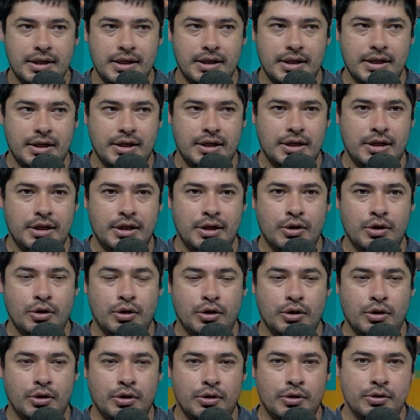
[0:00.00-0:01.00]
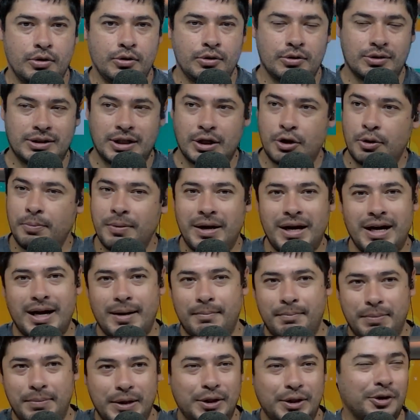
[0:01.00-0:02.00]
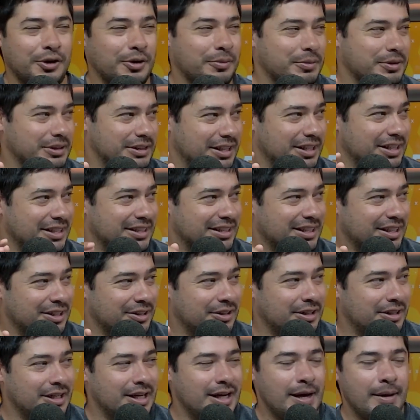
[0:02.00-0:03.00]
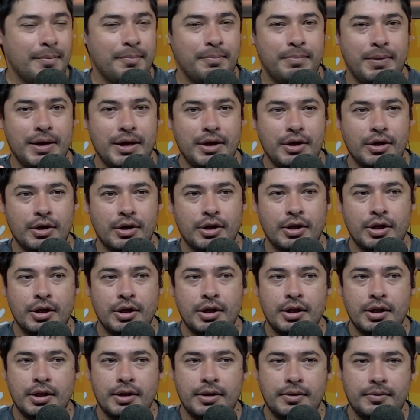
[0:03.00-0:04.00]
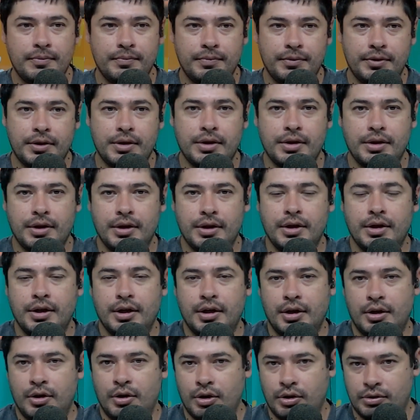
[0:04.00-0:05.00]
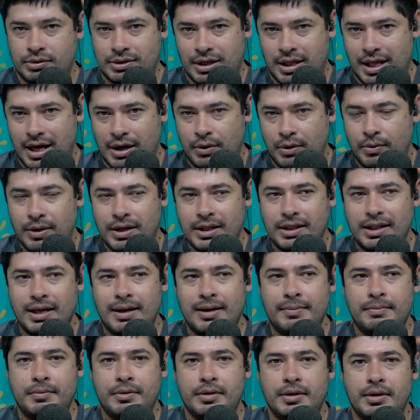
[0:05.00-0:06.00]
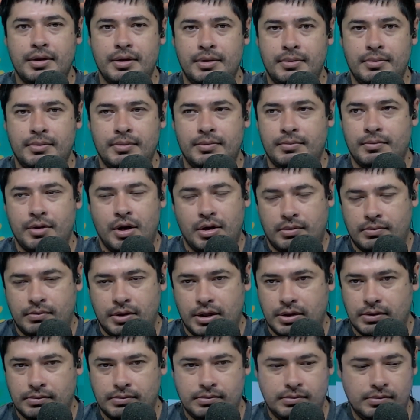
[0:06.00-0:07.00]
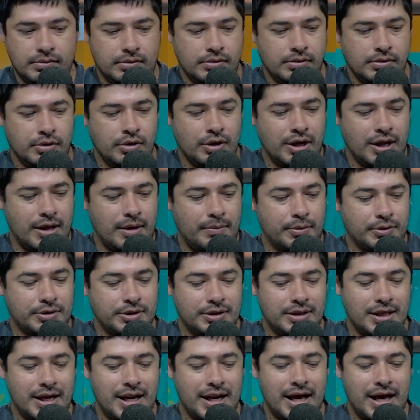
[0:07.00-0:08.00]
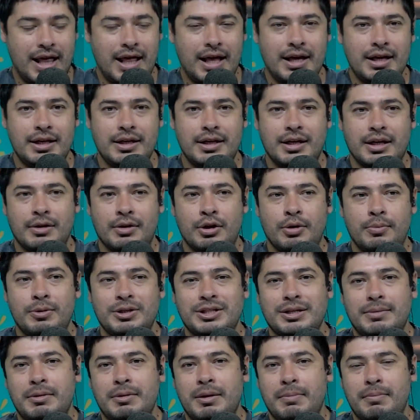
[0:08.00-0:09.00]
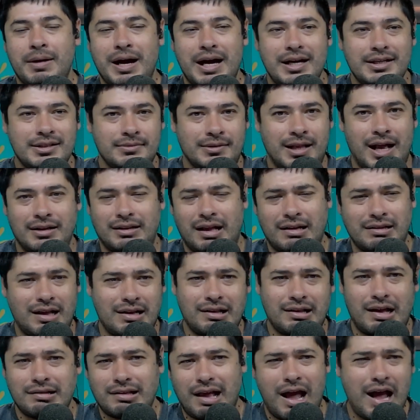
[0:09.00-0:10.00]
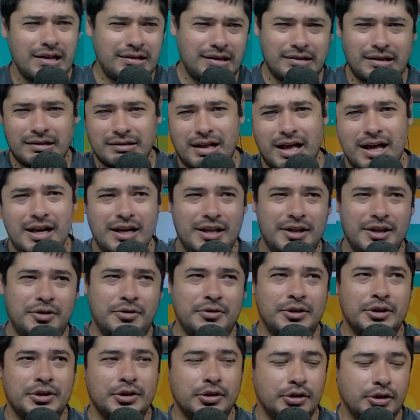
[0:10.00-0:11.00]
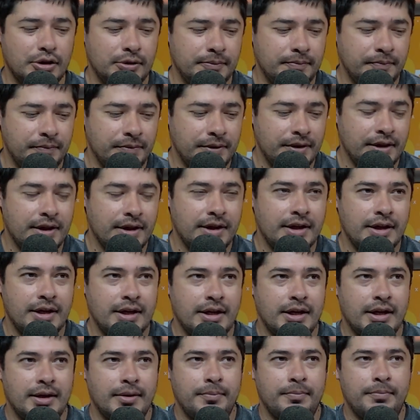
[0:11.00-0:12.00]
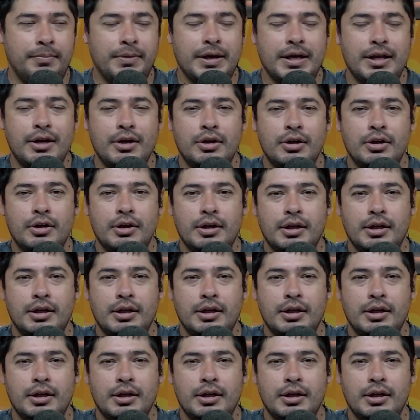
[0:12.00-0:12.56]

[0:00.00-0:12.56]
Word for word: y lo sacó para el campito, como se dice, ¿no? Eso te Pero cómo termina todo esto, ¿no? Se da cuenta y no, bueno, no le deposita nada y que no me llames más, ta ta ta, le dijo de todo. Pero